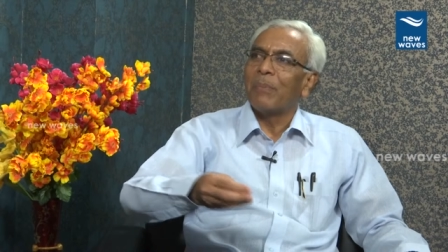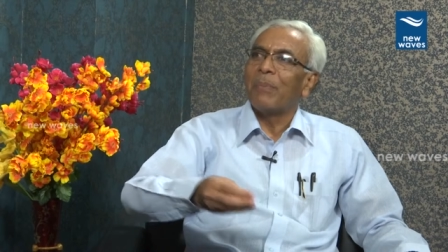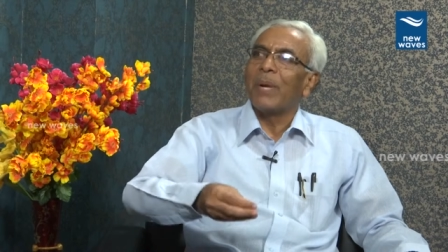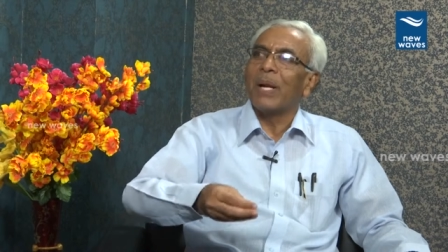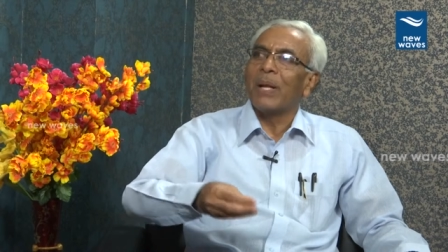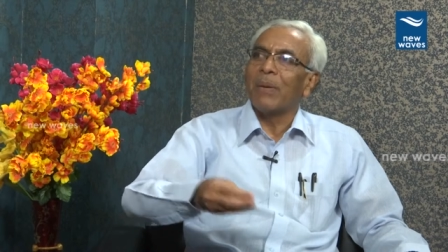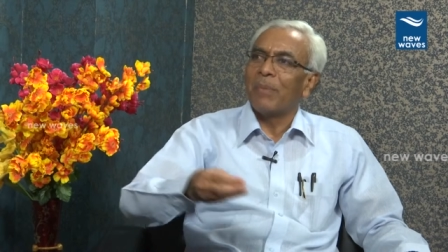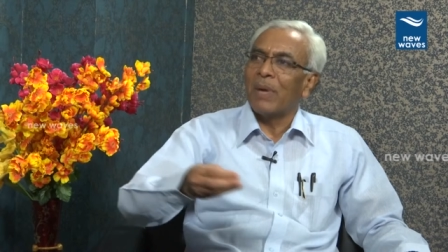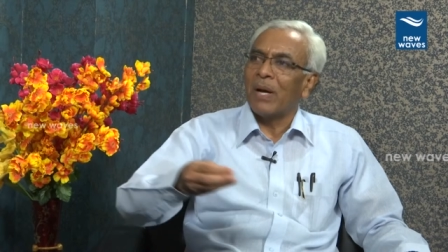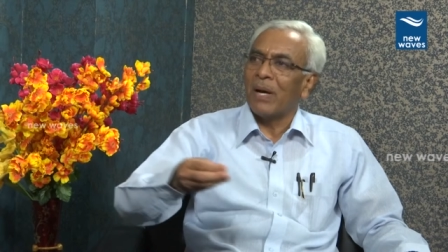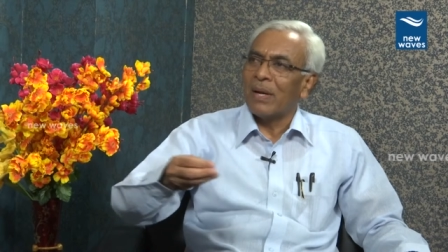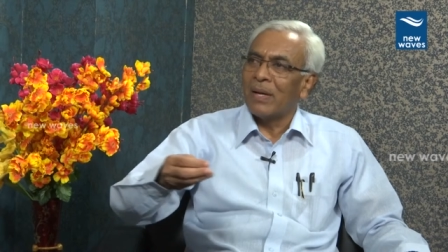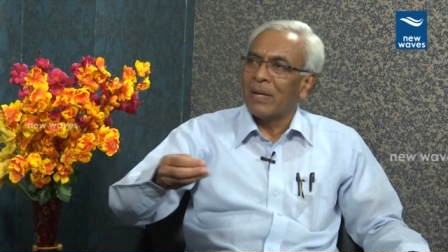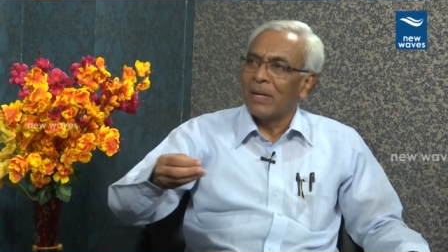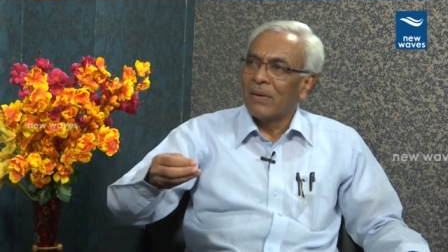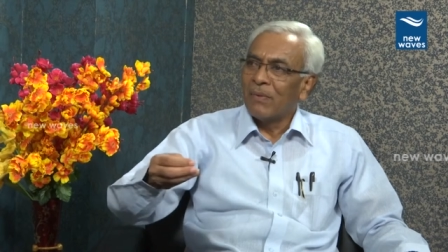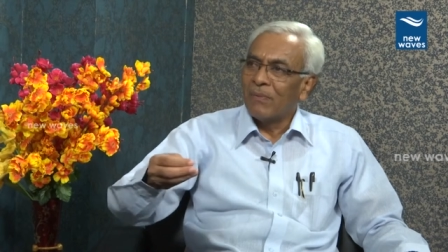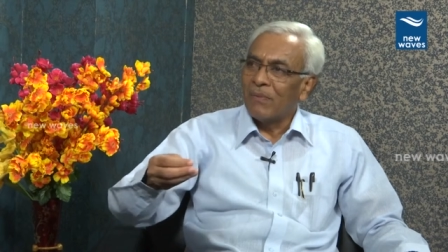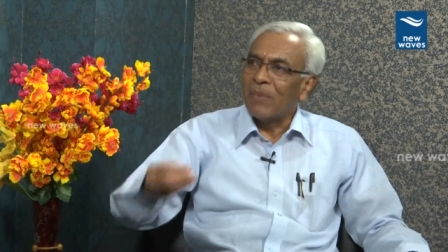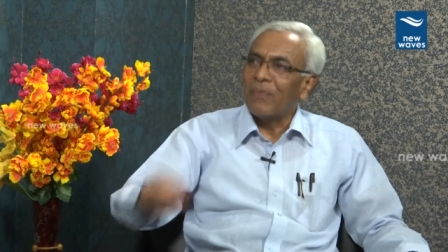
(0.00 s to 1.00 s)
ప్రేమ
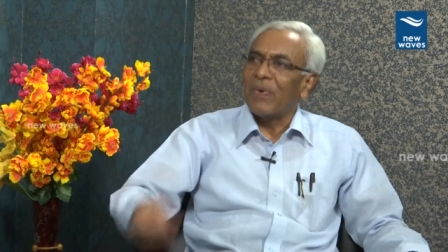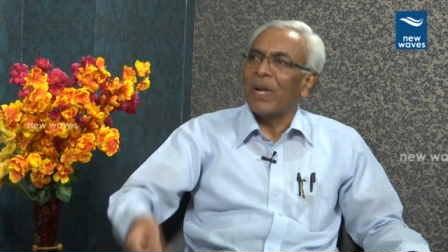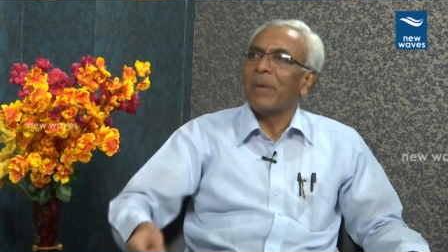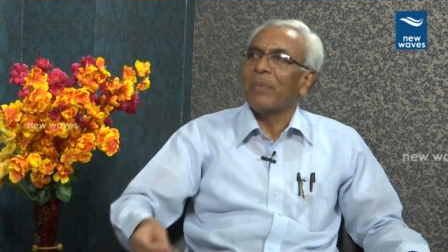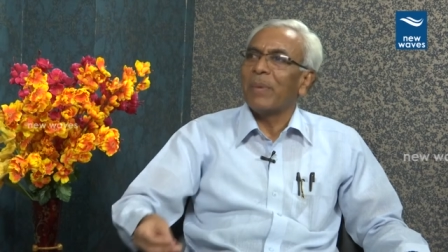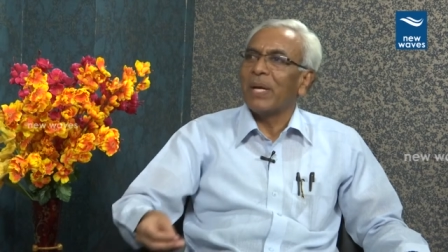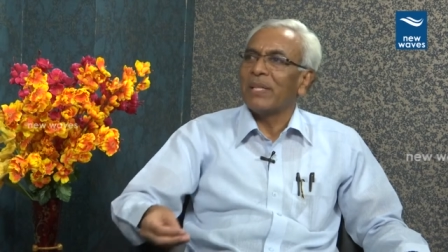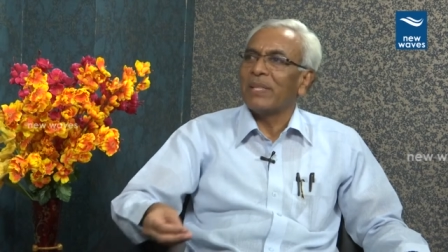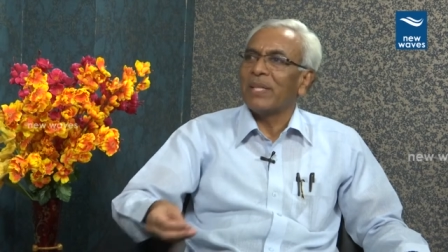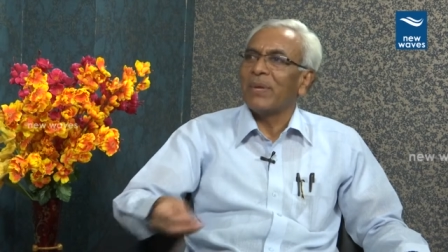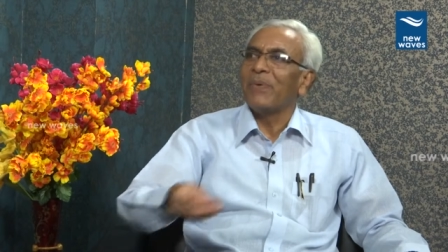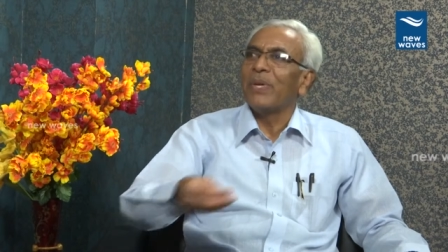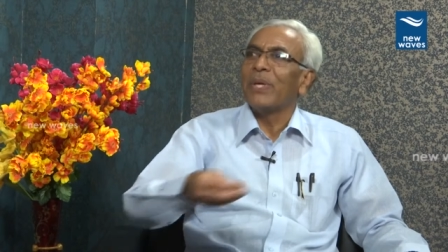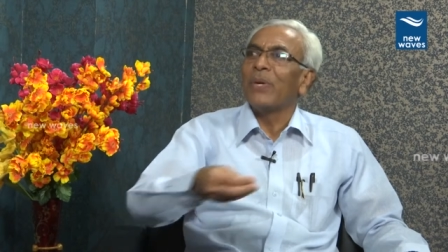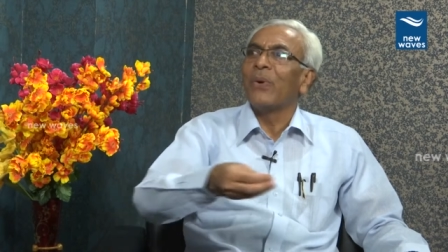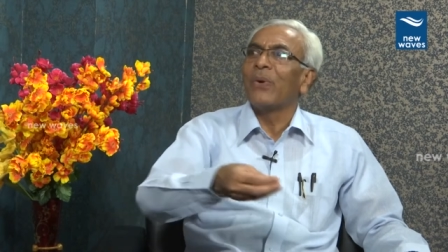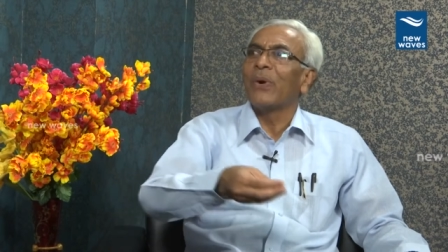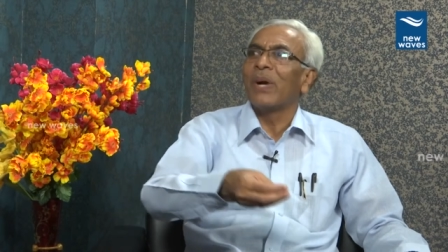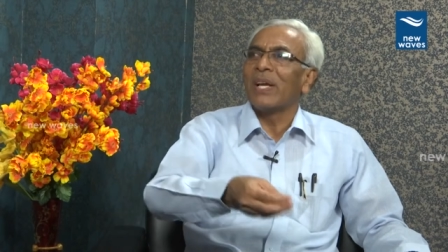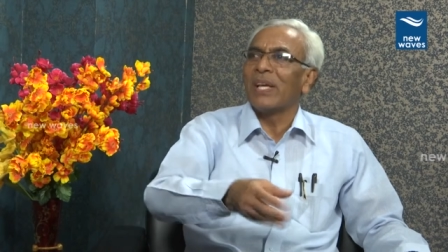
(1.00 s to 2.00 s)
విఫలమైతే
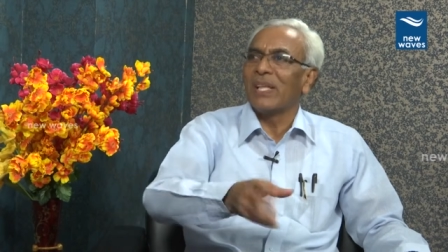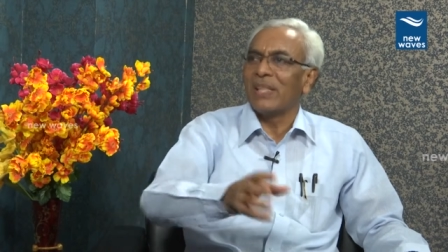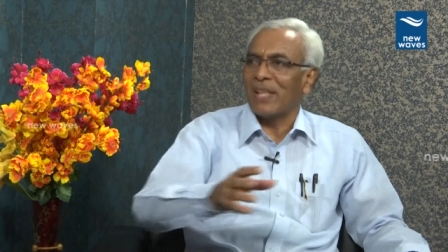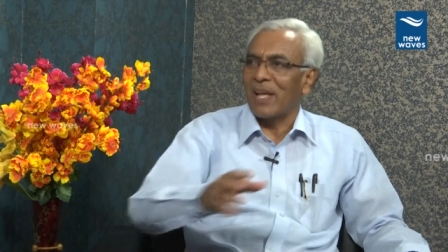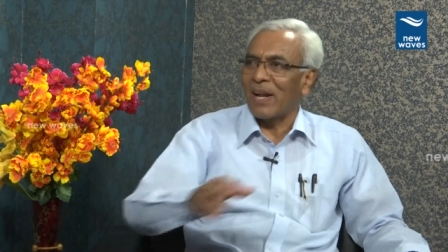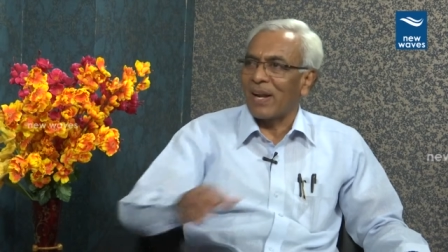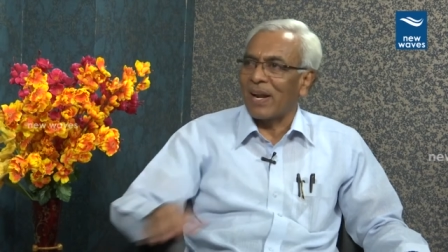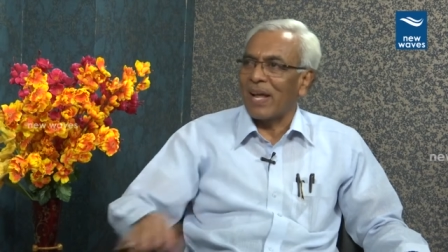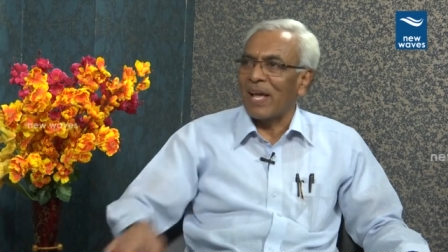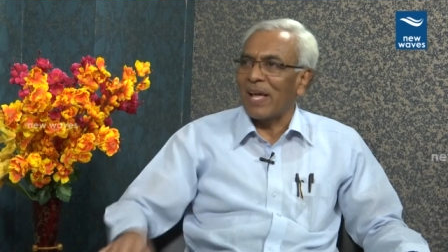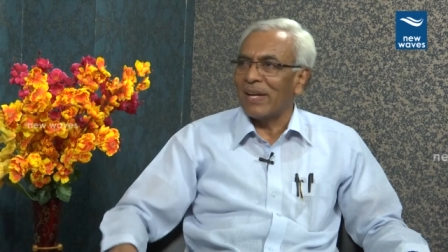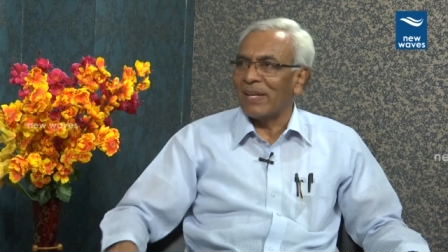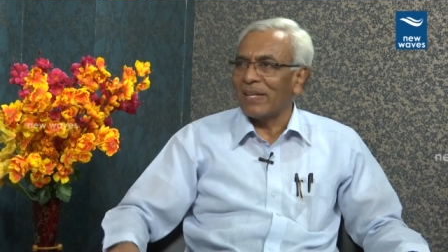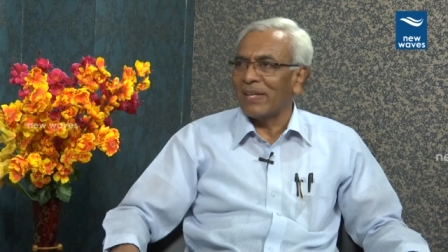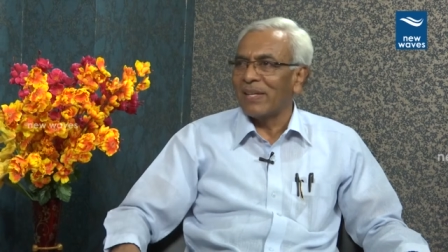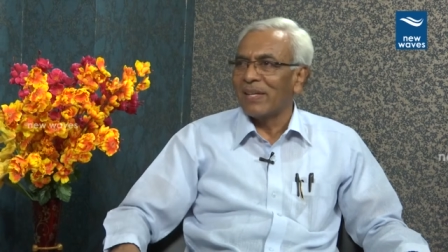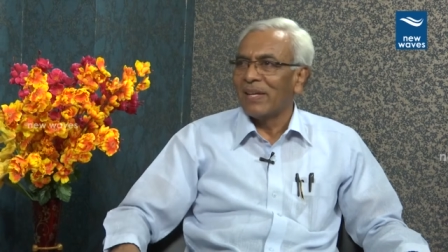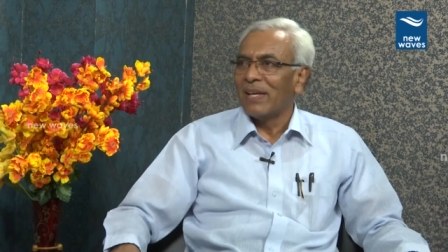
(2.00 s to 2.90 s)
వియోగ గీతాలు రాయాలి